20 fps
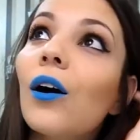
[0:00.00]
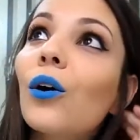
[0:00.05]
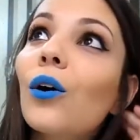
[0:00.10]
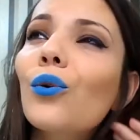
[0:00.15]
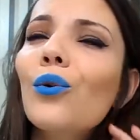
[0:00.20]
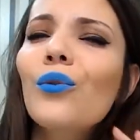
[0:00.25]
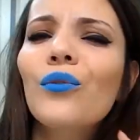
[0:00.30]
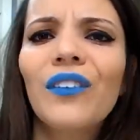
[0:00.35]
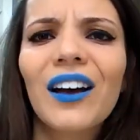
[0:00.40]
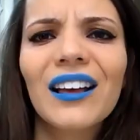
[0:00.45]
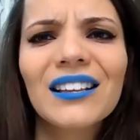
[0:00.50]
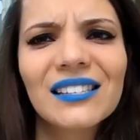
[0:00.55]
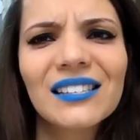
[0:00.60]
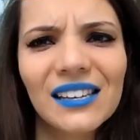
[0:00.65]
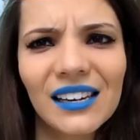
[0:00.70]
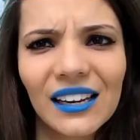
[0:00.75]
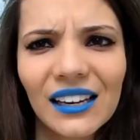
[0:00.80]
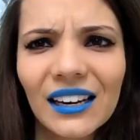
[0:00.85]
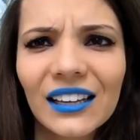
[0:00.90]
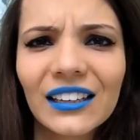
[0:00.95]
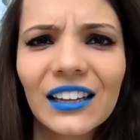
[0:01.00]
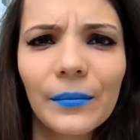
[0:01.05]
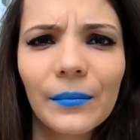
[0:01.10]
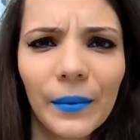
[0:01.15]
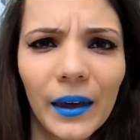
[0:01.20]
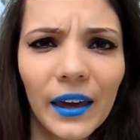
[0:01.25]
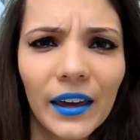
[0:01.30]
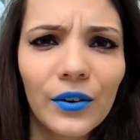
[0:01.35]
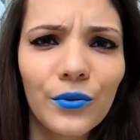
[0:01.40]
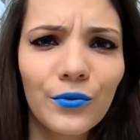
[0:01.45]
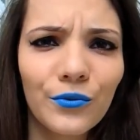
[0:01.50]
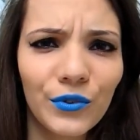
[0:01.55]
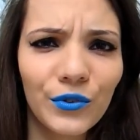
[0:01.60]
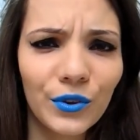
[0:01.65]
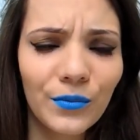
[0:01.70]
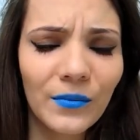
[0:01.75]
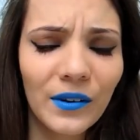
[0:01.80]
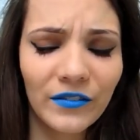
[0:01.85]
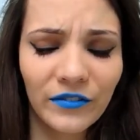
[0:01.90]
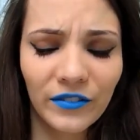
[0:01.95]
com vaselina também, eu vi
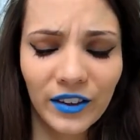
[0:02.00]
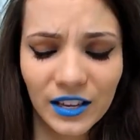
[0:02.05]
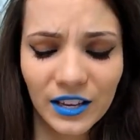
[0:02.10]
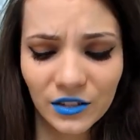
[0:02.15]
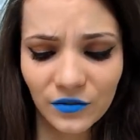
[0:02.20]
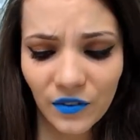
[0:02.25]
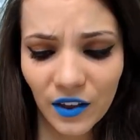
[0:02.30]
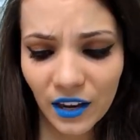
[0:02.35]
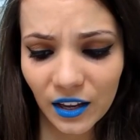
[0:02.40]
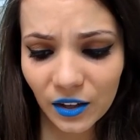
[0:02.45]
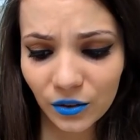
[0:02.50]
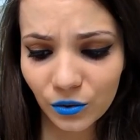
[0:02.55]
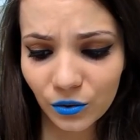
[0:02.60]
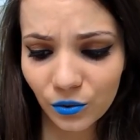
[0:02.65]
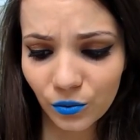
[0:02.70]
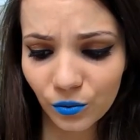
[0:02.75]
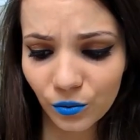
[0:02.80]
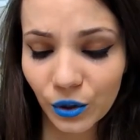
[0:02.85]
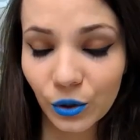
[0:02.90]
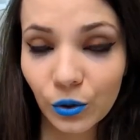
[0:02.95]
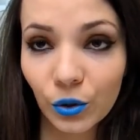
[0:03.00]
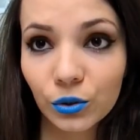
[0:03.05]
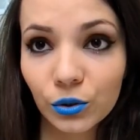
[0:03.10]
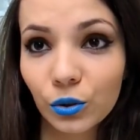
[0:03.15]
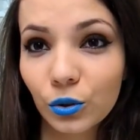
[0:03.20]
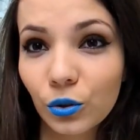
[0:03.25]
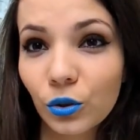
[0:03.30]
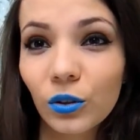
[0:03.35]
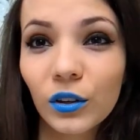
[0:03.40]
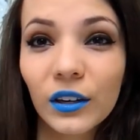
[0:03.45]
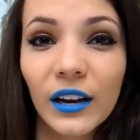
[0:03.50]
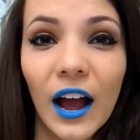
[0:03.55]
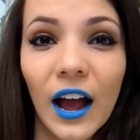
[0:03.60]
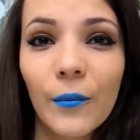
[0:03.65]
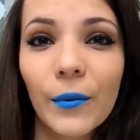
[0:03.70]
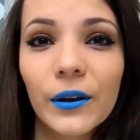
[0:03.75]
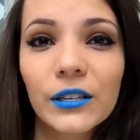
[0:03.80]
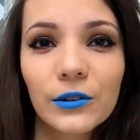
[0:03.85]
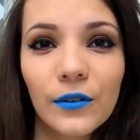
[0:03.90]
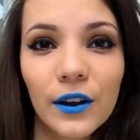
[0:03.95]
uma vez falando em outro tutorial,
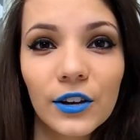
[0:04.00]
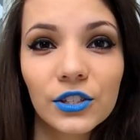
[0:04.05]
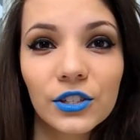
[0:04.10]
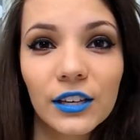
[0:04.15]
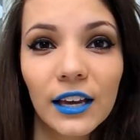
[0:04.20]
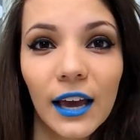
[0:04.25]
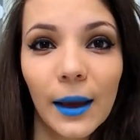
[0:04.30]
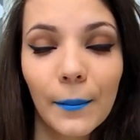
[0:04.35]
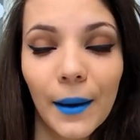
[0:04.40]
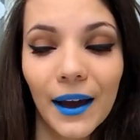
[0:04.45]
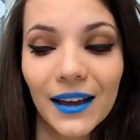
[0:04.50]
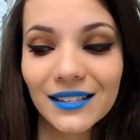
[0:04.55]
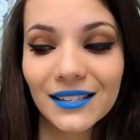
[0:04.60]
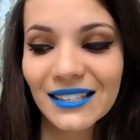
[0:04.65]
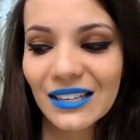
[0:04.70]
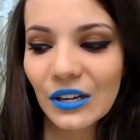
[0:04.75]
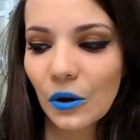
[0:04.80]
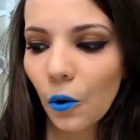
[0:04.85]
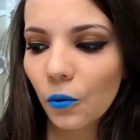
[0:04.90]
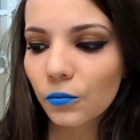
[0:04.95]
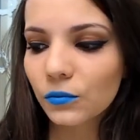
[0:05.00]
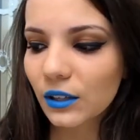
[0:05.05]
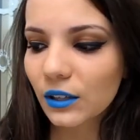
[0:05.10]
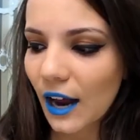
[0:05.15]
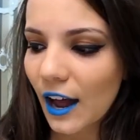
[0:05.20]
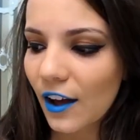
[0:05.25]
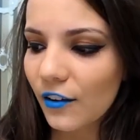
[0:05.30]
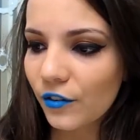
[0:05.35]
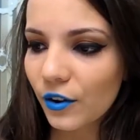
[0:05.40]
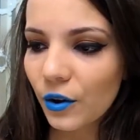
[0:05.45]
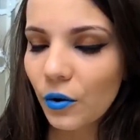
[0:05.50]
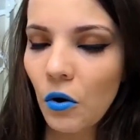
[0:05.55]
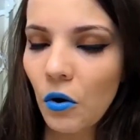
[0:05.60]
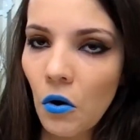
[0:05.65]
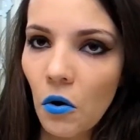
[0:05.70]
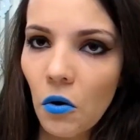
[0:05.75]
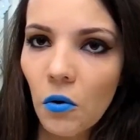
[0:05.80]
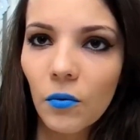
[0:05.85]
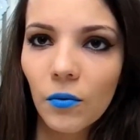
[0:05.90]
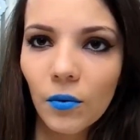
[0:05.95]
mas eu acho que é mais encontrável
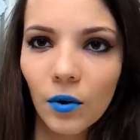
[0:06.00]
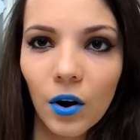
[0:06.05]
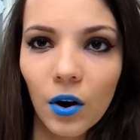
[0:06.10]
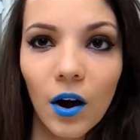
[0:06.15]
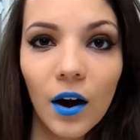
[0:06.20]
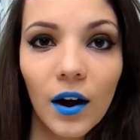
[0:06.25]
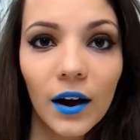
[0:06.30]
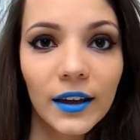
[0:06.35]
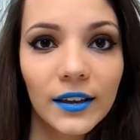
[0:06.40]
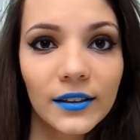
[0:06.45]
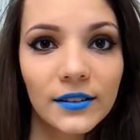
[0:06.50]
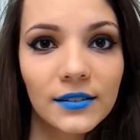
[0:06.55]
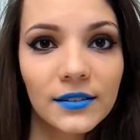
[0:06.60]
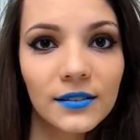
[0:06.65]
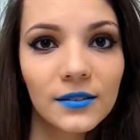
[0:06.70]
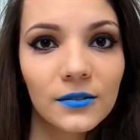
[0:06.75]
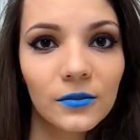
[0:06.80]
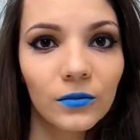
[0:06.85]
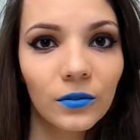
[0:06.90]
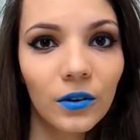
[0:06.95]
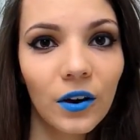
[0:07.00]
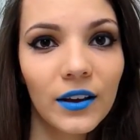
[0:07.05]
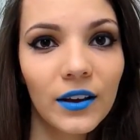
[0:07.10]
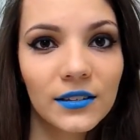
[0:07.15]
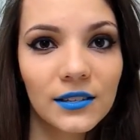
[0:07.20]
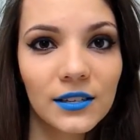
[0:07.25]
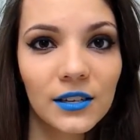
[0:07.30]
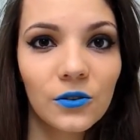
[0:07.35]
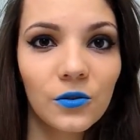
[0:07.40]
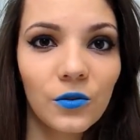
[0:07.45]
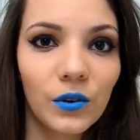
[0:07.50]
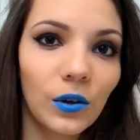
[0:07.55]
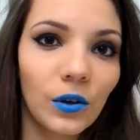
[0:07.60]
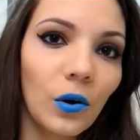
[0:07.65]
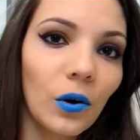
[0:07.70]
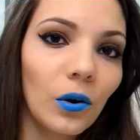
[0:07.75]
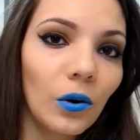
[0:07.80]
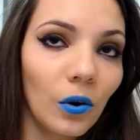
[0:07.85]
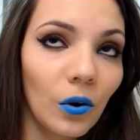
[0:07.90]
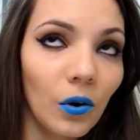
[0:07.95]
um gloss, um glossinho
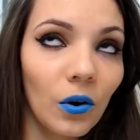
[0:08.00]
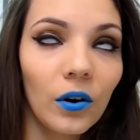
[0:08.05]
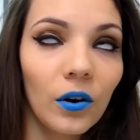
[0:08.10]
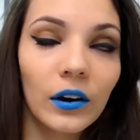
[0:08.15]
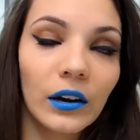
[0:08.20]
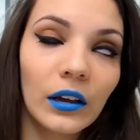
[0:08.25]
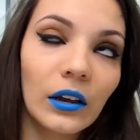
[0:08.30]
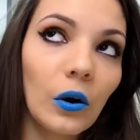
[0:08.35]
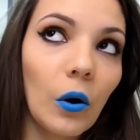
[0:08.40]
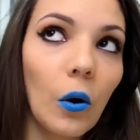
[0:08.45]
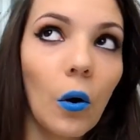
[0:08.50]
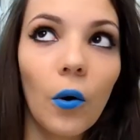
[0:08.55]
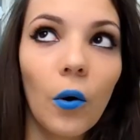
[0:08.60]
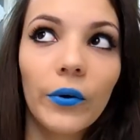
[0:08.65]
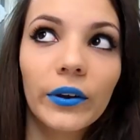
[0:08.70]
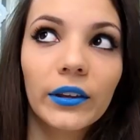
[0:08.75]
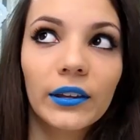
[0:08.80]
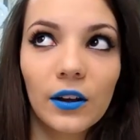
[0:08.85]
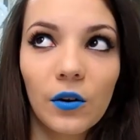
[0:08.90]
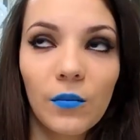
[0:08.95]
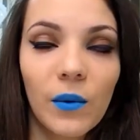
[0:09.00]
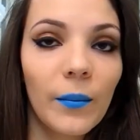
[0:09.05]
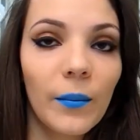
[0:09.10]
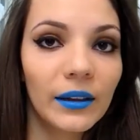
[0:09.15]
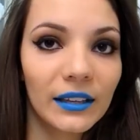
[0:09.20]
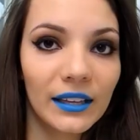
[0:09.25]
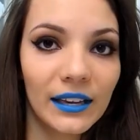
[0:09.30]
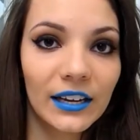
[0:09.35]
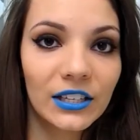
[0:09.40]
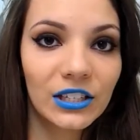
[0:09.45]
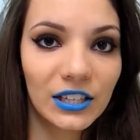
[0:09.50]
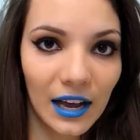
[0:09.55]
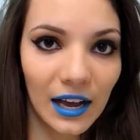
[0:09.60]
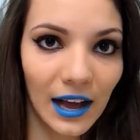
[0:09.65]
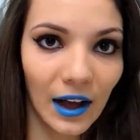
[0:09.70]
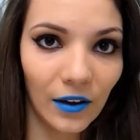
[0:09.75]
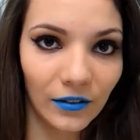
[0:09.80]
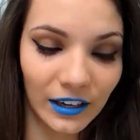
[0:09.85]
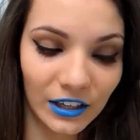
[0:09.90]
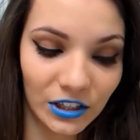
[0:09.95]
incolore ou então uma manteiga de
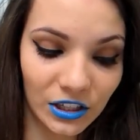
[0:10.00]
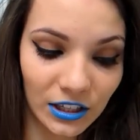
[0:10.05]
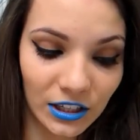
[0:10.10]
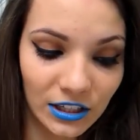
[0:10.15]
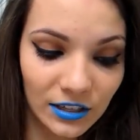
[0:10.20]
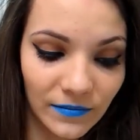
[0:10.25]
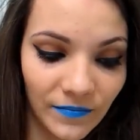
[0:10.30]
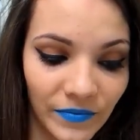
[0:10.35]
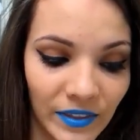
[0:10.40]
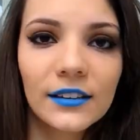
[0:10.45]
cacau, né, gente?